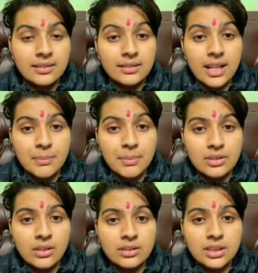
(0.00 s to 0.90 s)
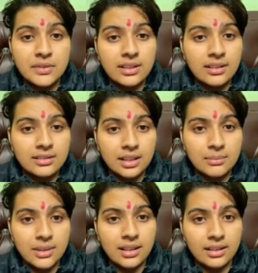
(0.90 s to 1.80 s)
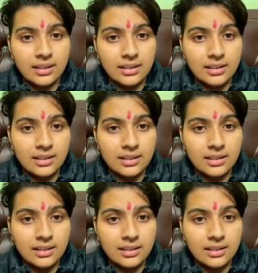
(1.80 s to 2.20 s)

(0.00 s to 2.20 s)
दी आपके सॉन्ग से फीलिंग सामने आ गई